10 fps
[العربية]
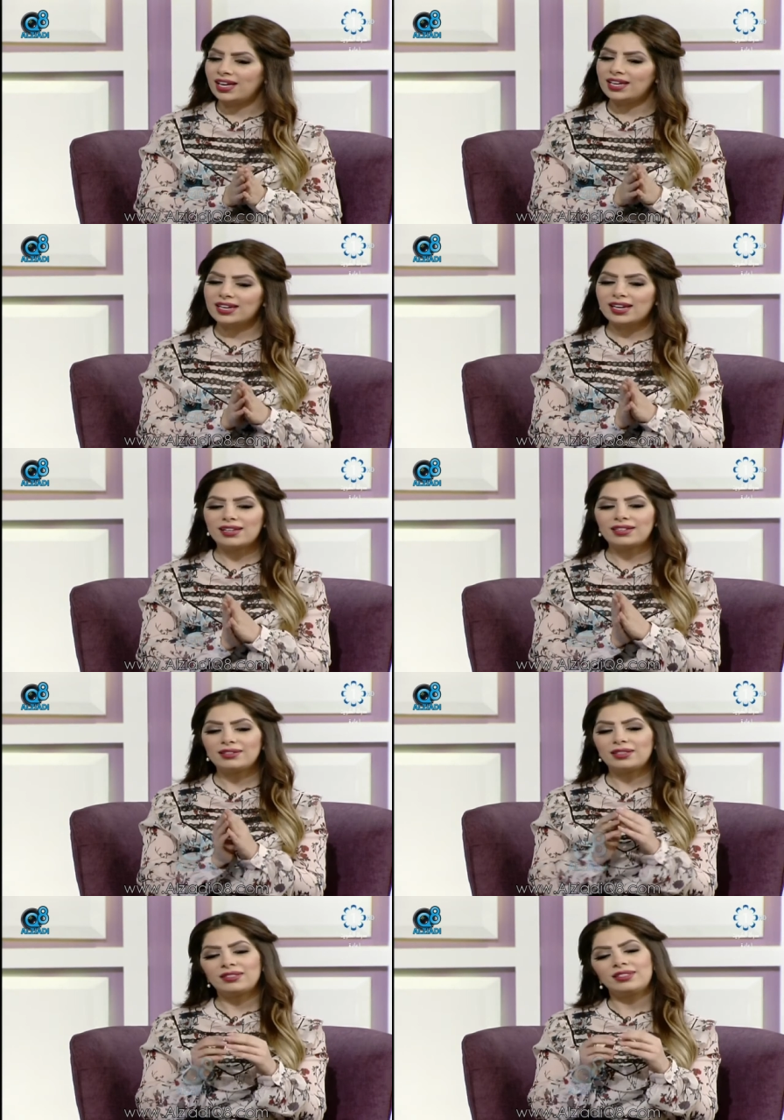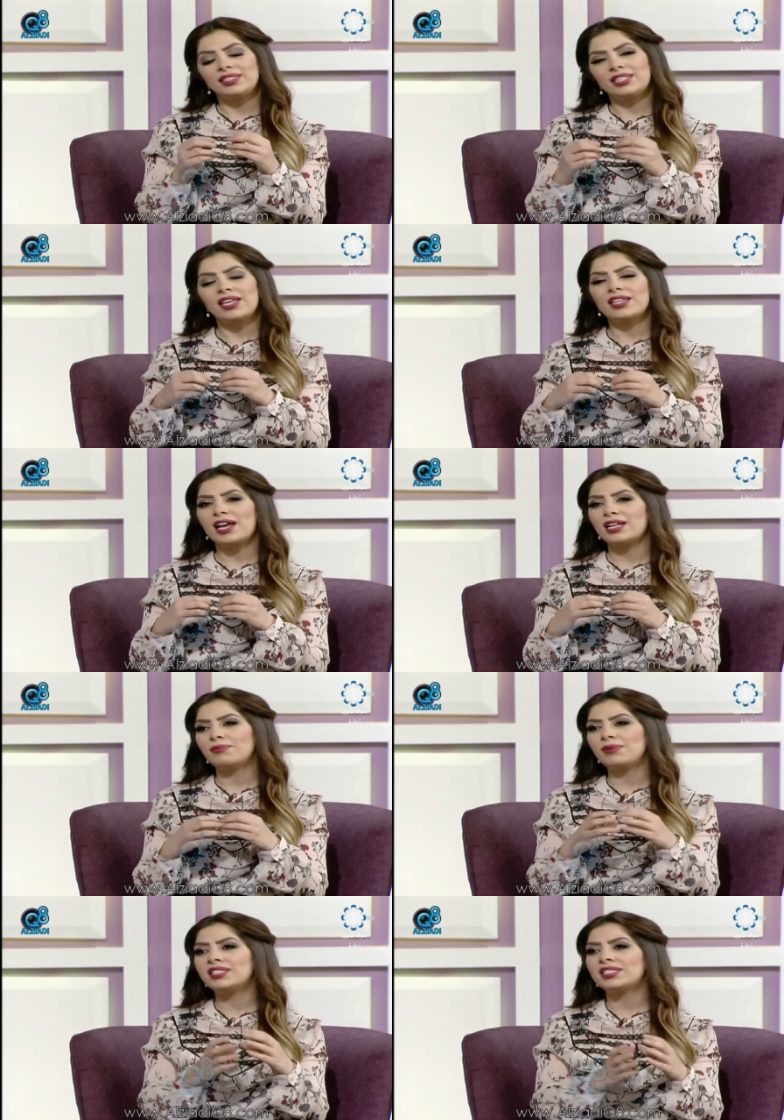ان السيدات
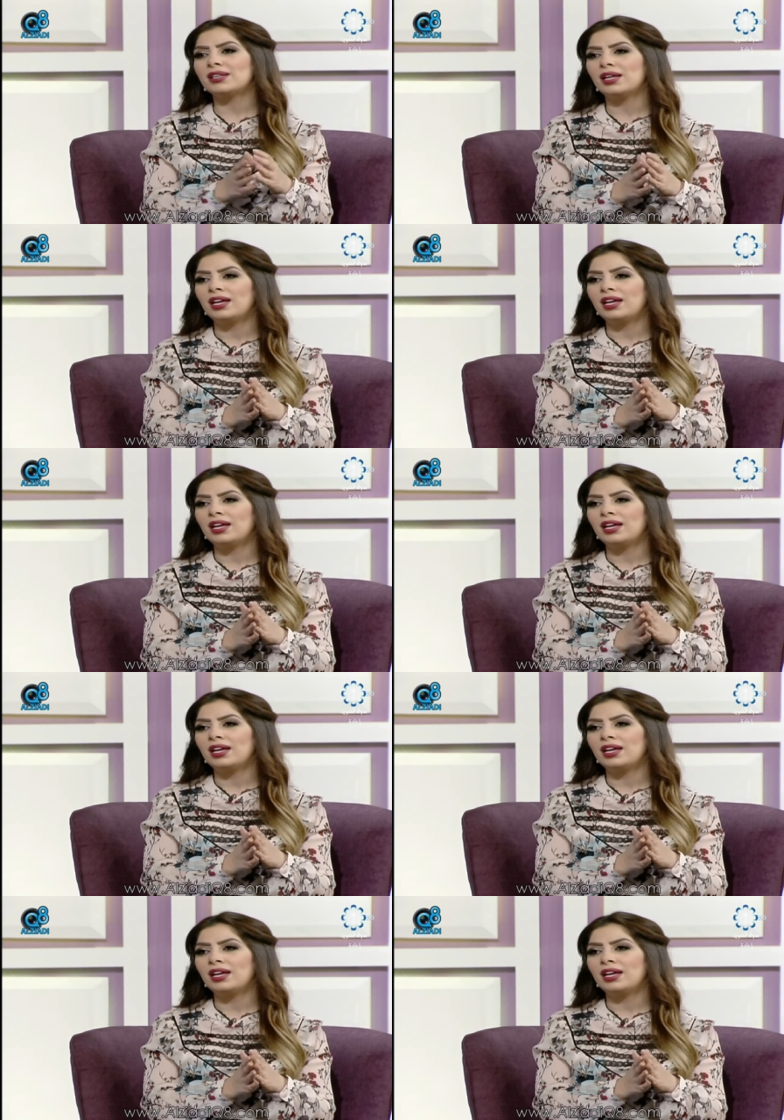بس